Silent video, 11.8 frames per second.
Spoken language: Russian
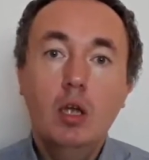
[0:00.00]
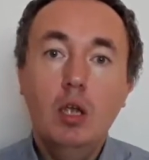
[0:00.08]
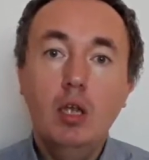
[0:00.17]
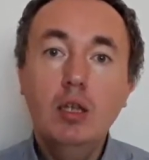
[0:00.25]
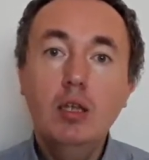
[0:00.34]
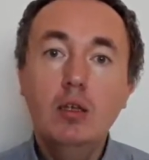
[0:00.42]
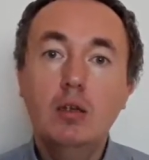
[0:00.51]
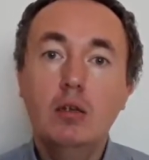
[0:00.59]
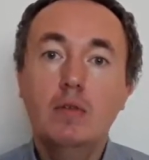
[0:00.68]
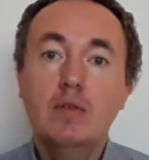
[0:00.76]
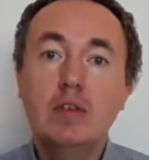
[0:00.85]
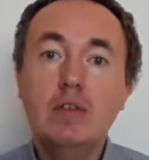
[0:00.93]

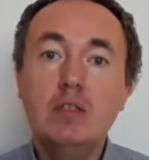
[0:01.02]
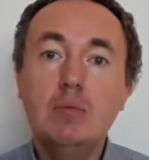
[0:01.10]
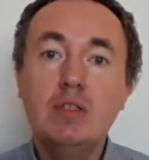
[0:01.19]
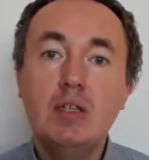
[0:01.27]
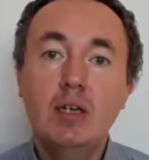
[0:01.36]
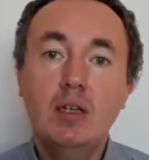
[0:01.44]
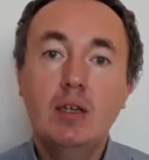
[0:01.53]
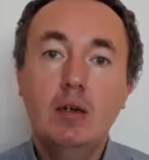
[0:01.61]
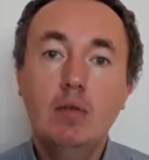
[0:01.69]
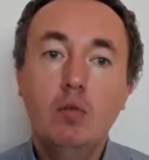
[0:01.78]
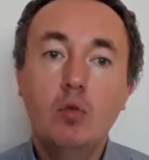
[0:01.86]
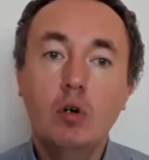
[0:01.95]
И в зависимости от
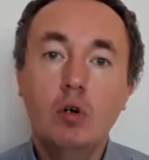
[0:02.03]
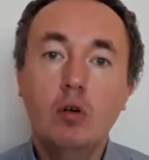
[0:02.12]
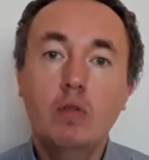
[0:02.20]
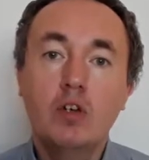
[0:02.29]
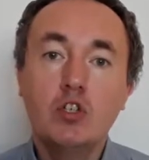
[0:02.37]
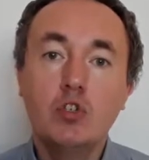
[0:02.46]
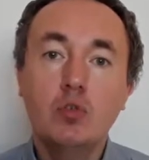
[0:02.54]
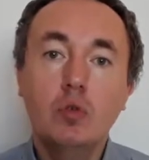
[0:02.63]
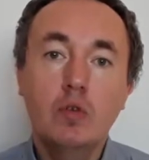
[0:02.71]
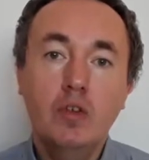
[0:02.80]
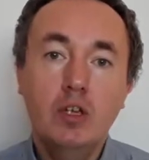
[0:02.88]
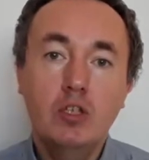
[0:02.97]
того, во
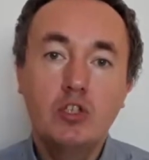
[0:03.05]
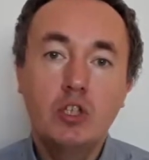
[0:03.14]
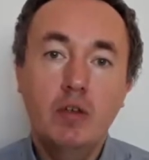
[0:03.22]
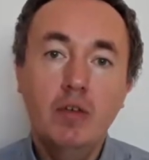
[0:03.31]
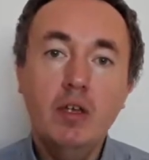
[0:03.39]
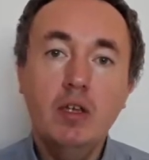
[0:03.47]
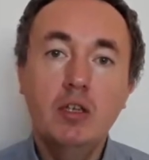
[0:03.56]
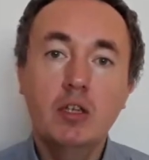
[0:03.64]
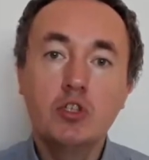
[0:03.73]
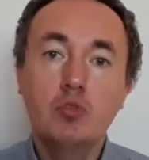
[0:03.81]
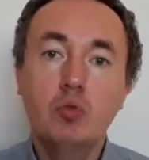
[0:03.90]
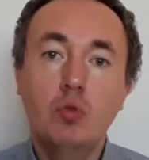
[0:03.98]
что верит человек и
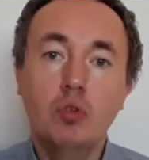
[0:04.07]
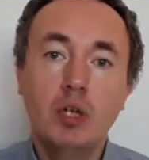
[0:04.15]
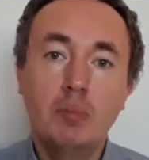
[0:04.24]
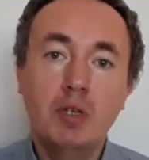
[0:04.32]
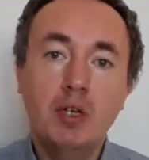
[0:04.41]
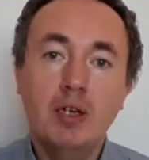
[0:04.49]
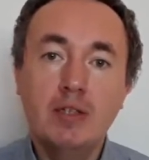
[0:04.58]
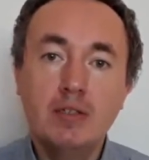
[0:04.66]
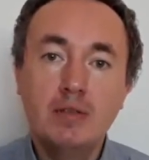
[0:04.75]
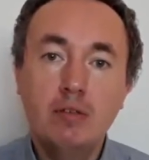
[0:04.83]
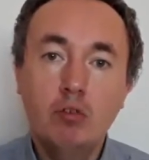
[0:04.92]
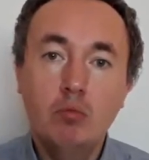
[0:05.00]
на что он
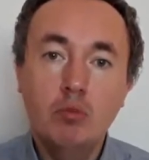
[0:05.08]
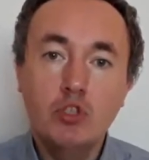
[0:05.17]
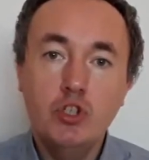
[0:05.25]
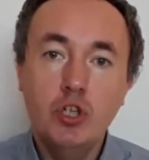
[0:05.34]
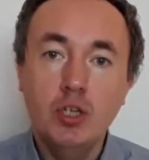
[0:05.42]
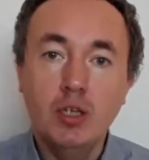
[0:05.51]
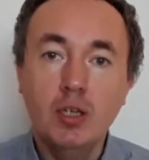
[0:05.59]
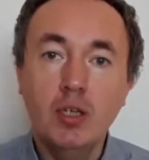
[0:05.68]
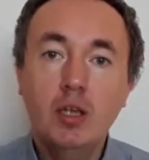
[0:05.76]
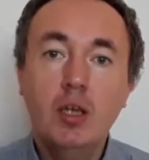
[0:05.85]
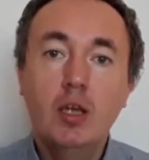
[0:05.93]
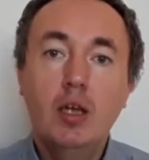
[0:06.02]
опирается в своем мышлении,
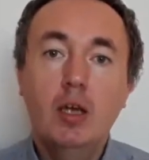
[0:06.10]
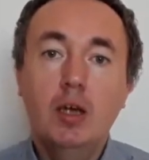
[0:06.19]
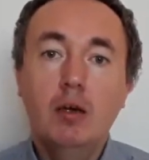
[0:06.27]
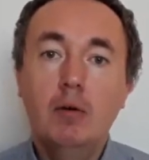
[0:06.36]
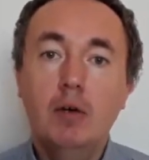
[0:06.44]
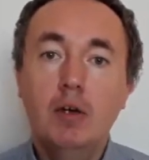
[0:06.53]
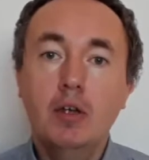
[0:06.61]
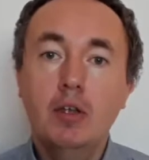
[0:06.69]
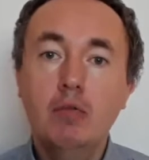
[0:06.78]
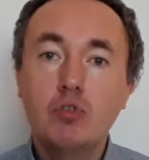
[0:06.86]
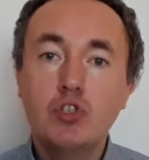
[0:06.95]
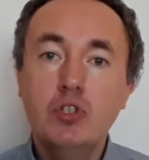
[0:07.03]
э,
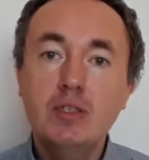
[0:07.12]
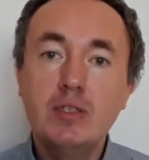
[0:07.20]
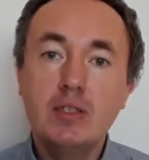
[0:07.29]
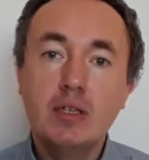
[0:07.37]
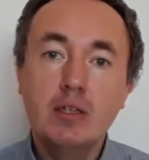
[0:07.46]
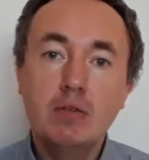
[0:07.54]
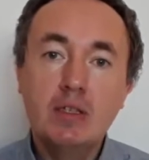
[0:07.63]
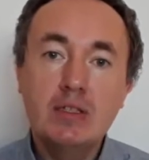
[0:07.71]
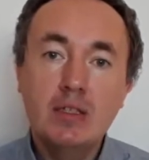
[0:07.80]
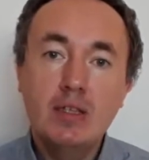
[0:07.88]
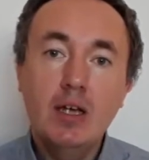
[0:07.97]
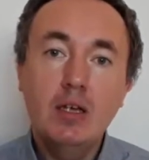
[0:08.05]
его жизнь
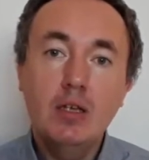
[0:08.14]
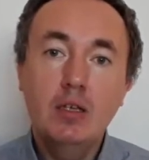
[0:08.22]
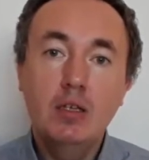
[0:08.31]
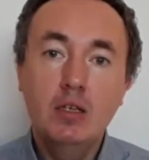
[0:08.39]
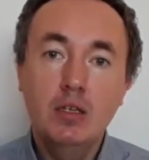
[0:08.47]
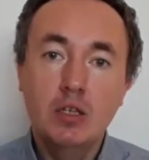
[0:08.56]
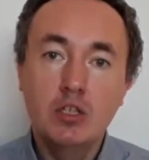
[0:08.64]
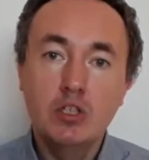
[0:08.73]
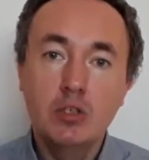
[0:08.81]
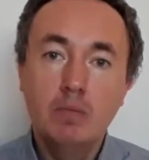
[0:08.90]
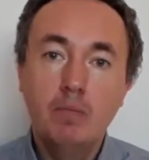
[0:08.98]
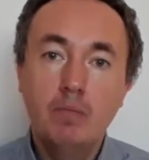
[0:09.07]
складывается так или
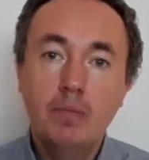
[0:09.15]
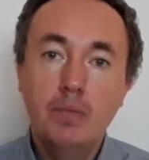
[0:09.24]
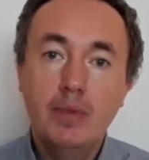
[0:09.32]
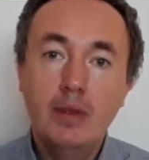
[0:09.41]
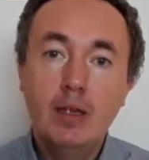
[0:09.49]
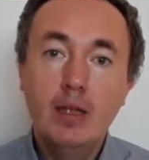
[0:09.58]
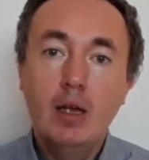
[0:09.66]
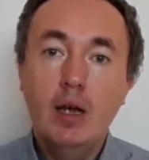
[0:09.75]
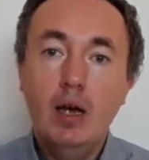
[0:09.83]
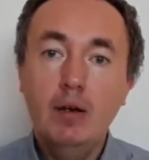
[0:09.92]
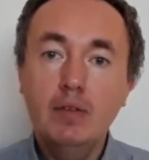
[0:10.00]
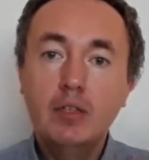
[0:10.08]
иначе.
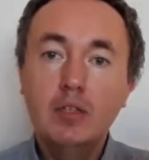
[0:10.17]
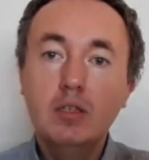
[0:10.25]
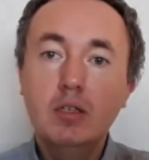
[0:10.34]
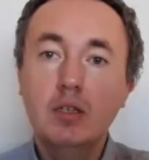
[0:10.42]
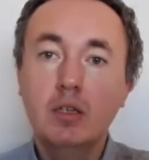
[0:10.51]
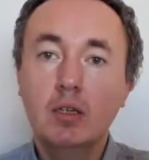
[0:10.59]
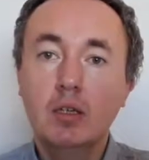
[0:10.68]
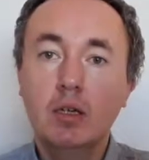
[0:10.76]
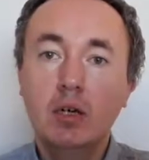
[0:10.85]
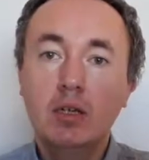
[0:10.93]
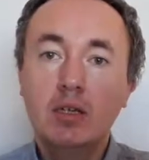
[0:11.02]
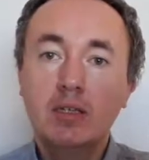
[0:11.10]
Автор книги
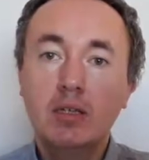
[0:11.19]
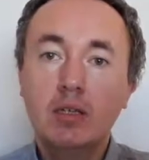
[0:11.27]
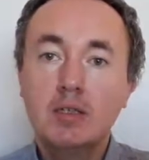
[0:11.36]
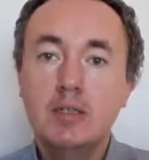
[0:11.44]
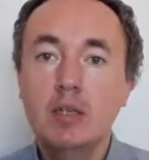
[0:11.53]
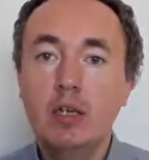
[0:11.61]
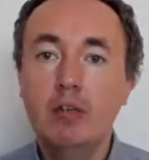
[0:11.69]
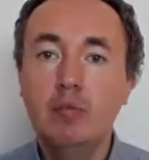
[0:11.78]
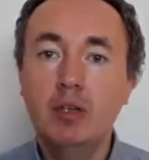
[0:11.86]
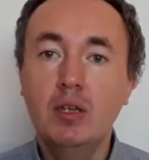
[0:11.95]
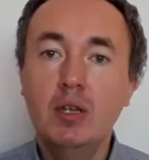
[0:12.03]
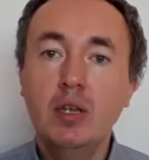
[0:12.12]
Александр Силаев
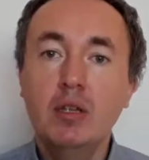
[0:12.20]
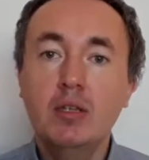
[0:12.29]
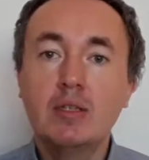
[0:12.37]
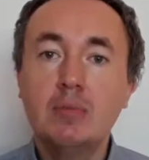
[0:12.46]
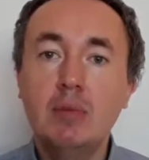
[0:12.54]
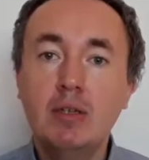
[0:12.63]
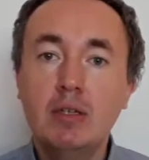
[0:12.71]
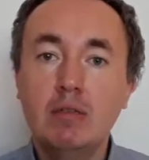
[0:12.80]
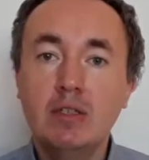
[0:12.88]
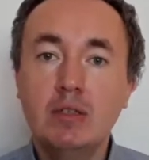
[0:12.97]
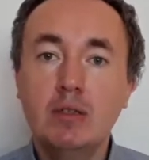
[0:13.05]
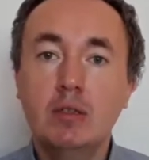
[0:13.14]
предлагает
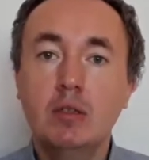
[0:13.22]
рассматривать